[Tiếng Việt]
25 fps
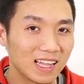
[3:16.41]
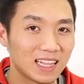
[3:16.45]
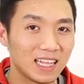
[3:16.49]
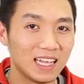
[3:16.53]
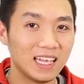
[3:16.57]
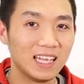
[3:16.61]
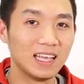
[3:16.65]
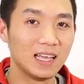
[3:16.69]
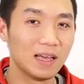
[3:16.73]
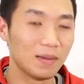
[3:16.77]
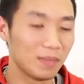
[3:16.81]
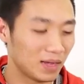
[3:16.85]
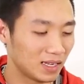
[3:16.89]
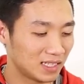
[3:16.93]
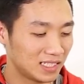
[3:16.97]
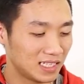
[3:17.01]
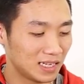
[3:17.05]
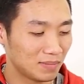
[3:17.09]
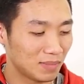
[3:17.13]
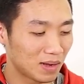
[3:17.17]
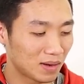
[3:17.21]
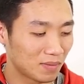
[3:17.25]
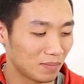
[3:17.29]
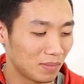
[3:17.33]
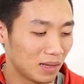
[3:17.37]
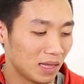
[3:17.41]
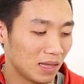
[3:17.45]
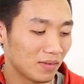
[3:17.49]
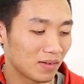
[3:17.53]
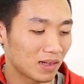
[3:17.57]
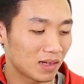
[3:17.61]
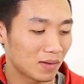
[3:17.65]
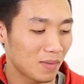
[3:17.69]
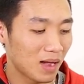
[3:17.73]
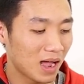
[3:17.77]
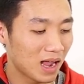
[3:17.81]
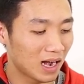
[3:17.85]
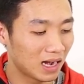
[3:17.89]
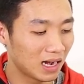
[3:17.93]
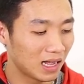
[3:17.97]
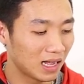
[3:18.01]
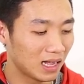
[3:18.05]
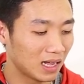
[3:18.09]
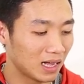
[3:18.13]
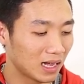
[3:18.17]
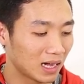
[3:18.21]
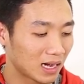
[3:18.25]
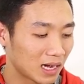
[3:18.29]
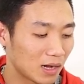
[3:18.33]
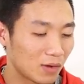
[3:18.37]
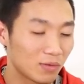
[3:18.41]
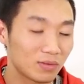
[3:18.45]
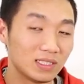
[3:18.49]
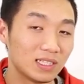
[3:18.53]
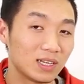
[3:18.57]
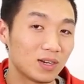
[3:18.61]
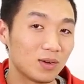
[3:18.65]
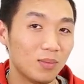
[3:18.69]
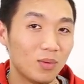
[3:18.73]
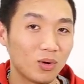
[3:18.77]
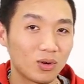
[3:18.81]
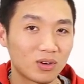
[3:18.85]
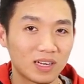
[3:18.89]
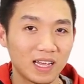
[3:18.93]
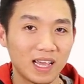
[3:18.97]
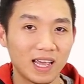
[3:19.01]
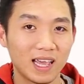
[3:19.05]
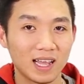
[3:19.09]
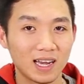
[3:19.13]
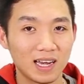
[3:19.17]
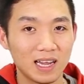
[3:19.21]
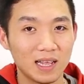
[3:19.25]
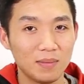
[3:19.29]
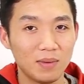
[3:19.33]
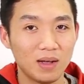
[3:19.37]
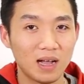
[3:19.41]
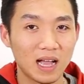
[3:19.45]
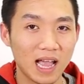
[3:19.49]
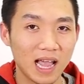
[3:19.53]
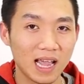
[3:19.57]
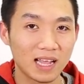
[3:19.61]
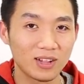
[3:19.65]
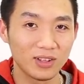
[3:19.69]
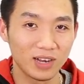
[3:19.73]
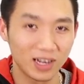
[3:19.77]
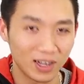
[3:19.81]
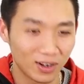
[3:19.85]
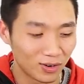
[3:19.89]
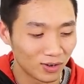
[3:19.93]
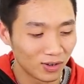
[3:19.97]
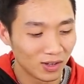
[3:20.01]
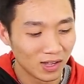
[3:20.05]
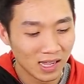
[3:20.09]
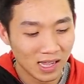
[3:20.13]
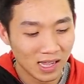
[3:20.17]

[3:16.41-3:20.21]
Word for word: thì mình xin bật mí với các bạn là không chỉ có một khe ét đê em hai thôi đâu.